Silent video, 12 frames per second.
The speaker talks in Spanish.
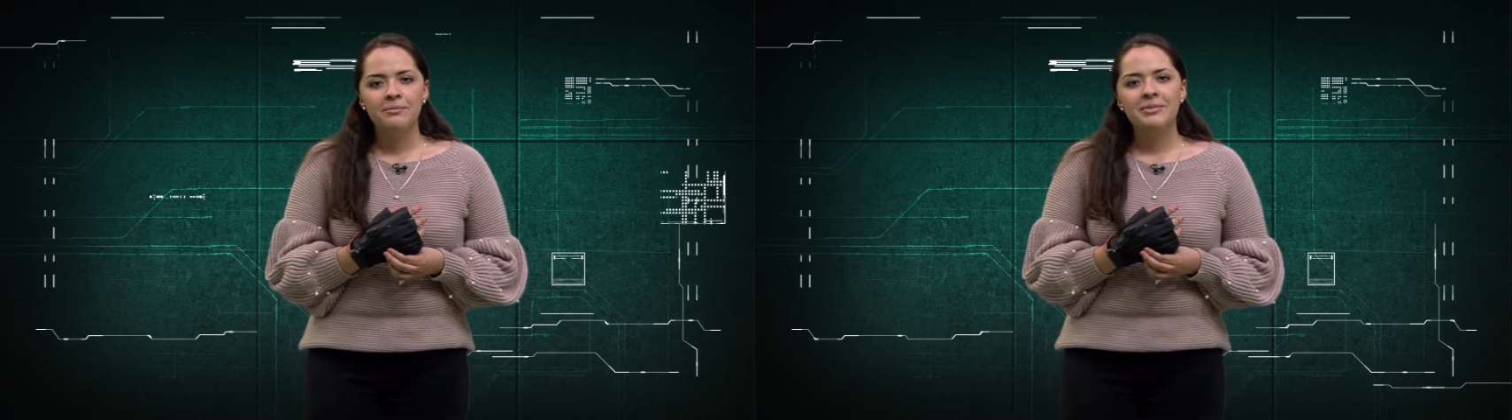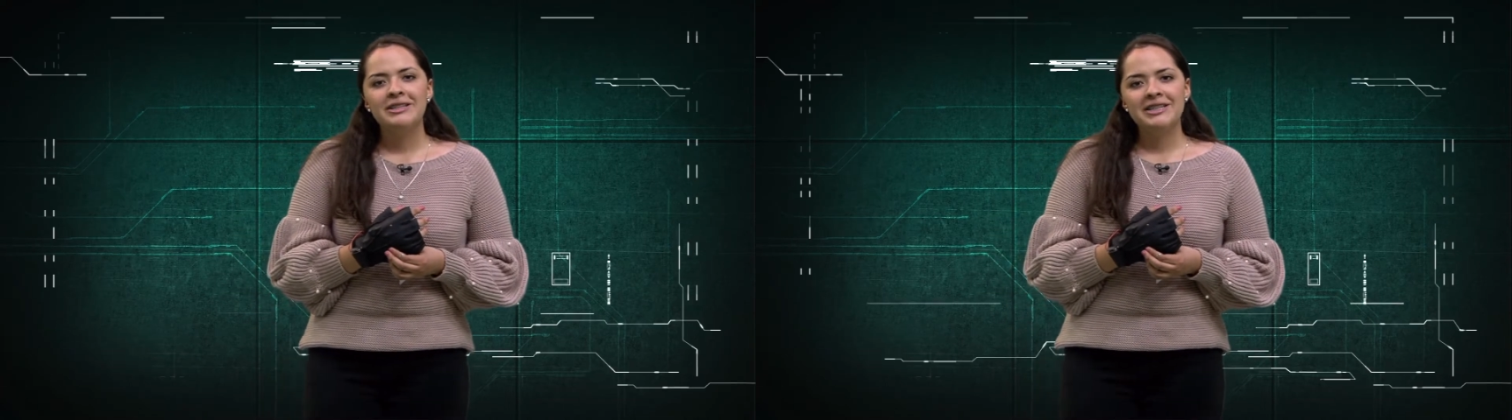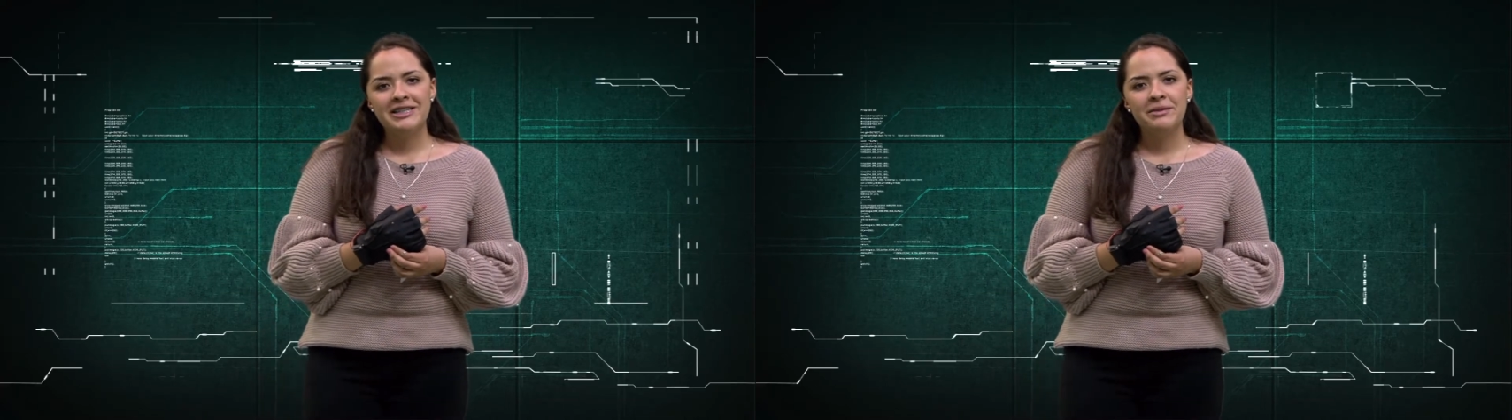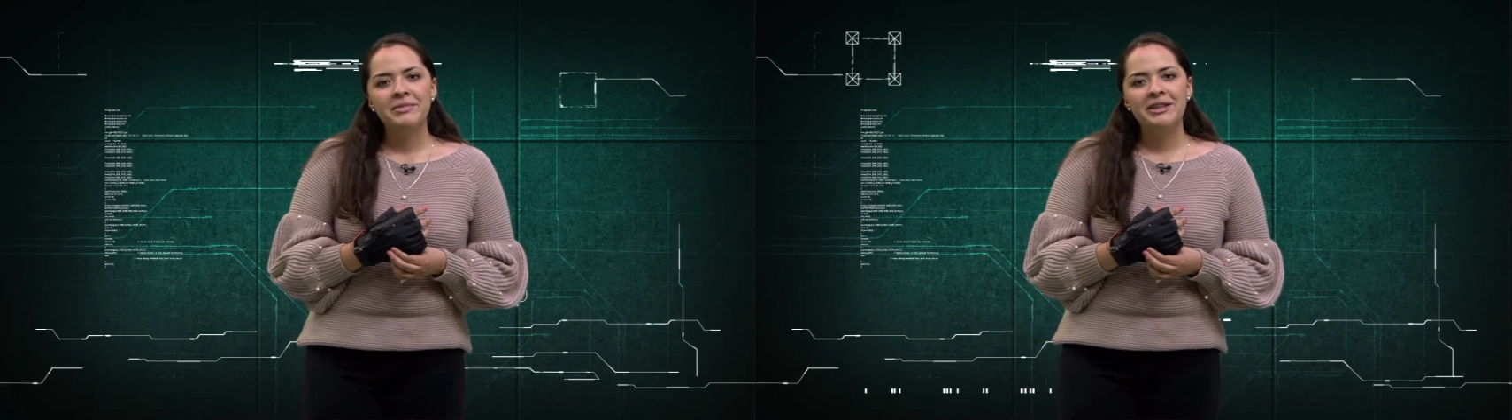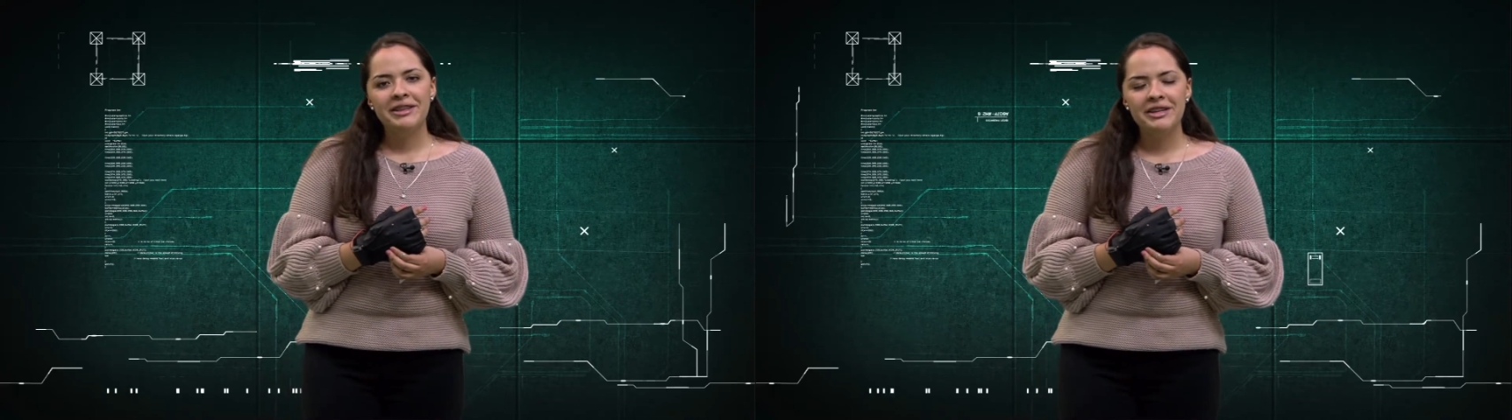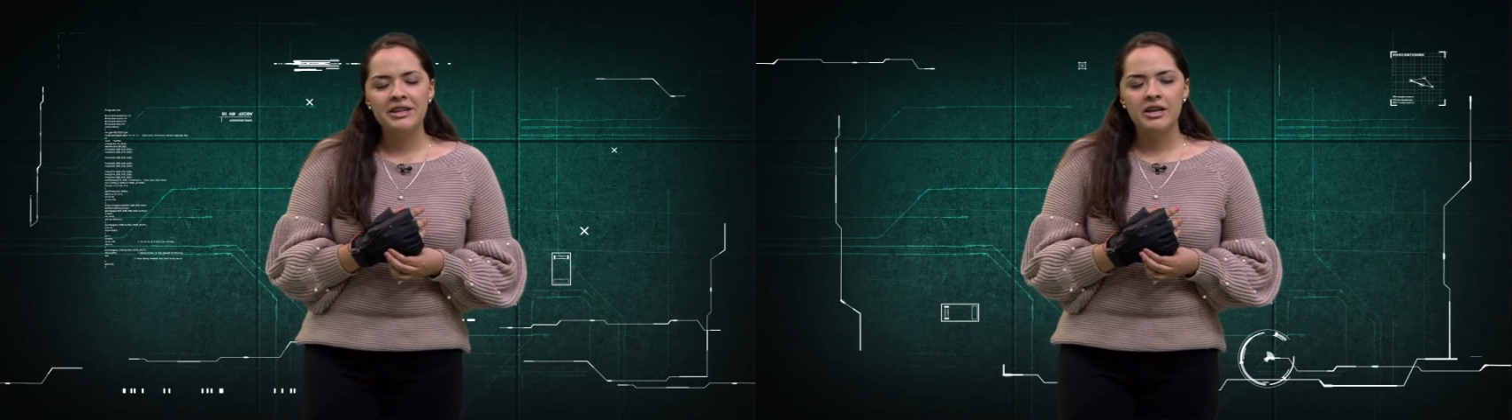
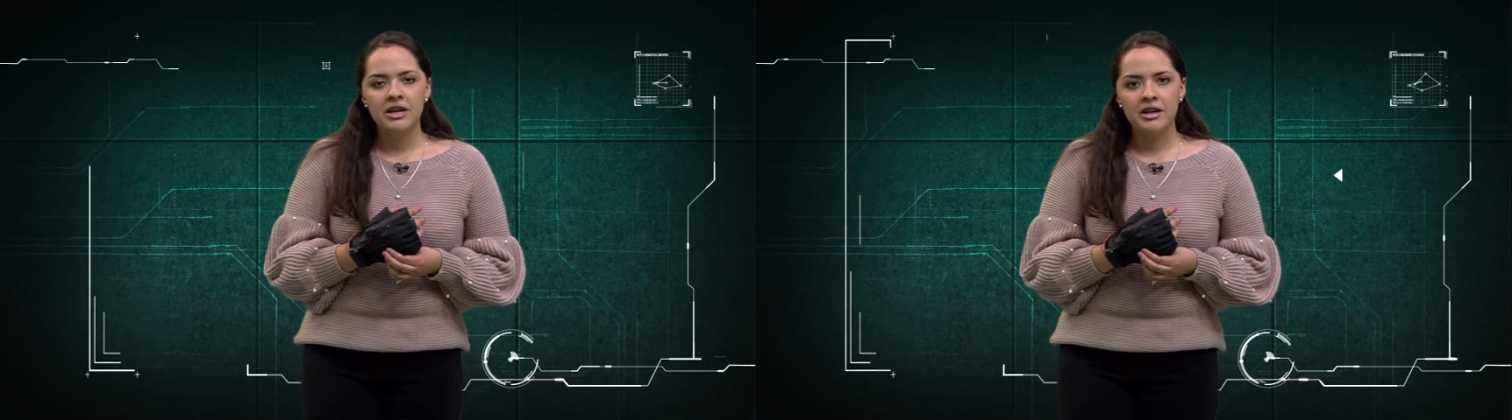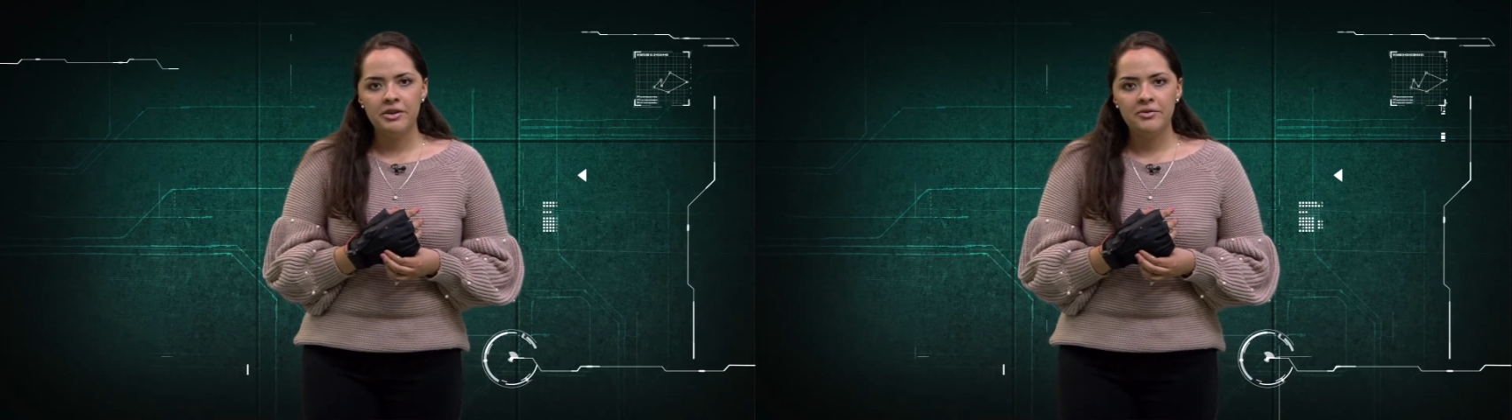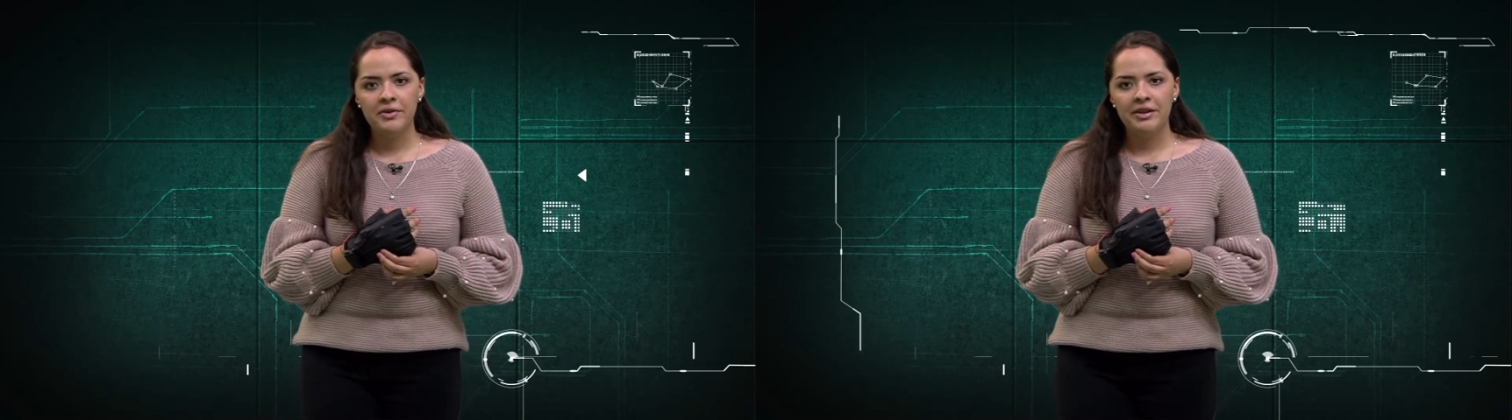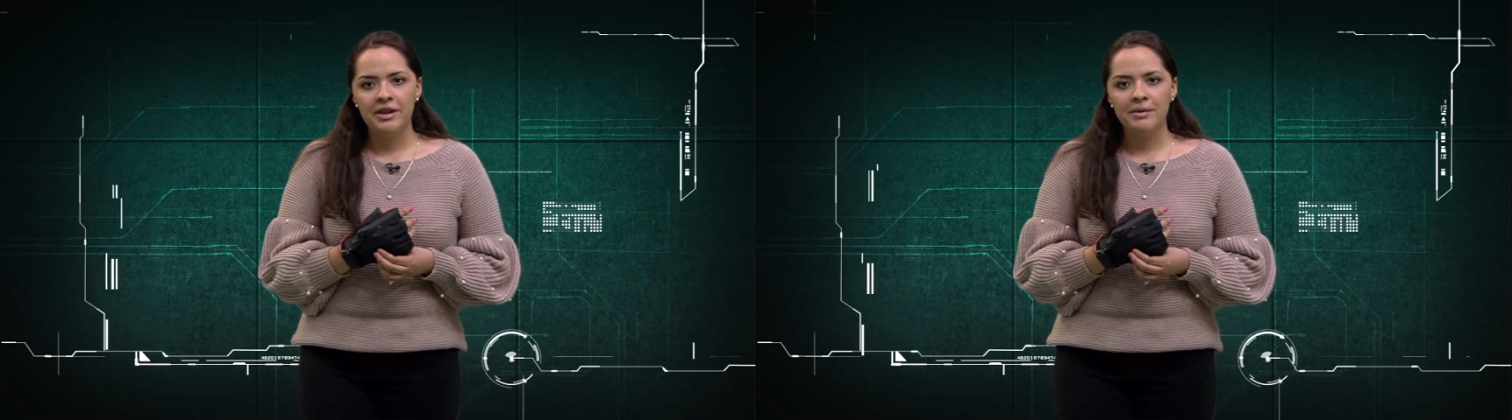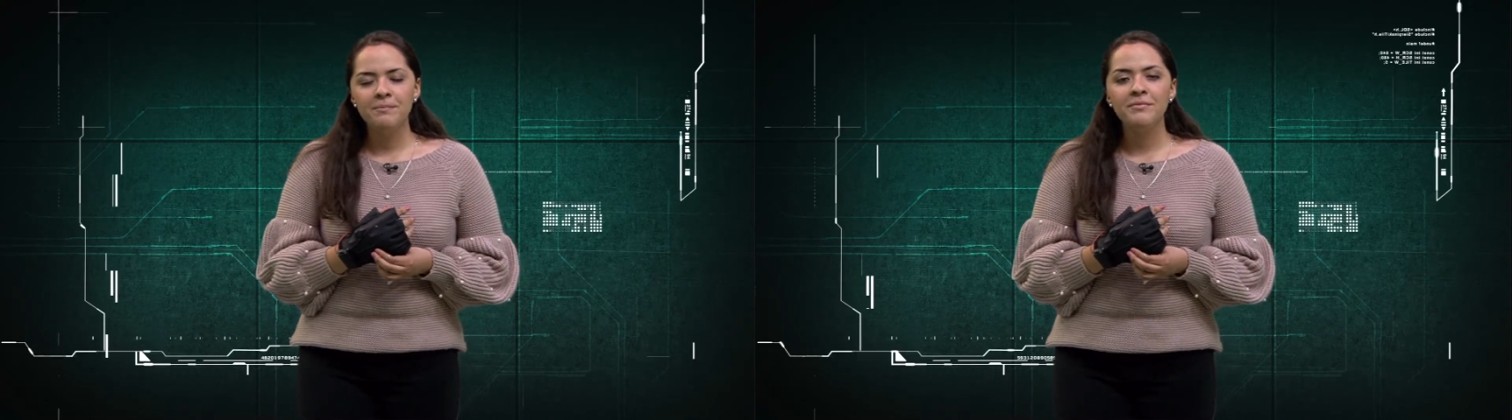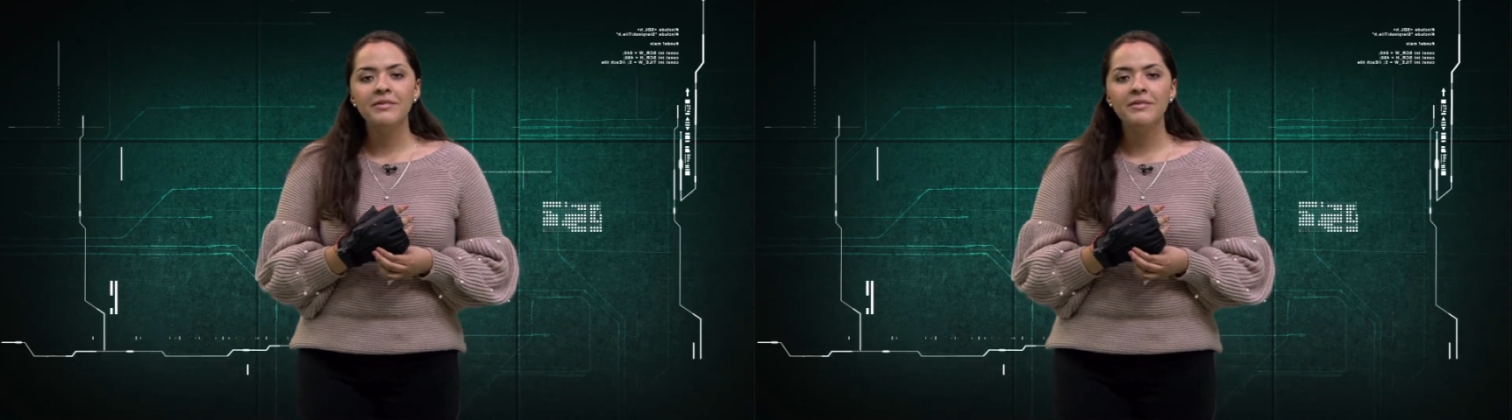precisamente de RFID,